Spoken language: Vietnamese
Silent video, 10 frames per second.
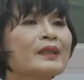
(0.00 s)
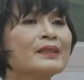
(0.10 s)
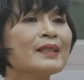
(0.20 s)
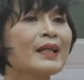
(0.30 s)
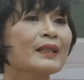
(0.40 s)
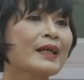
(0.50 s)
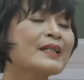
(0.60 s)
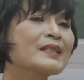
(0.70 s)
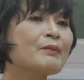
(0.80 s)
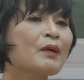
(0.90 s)
cái dạng
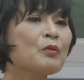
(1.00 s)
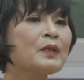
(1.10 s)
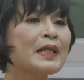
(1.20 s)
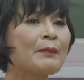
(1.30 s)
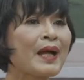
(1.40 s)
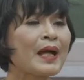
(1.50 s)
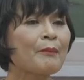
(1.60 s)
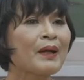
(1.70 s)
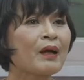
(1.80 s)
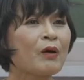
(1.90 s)
axit béo omega ba
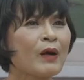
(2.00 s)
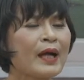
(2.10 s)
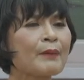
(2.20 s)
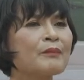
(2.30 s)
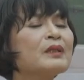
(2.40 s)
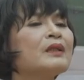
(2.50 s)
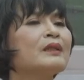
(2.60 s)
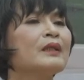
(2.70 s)
mà có hàm lượng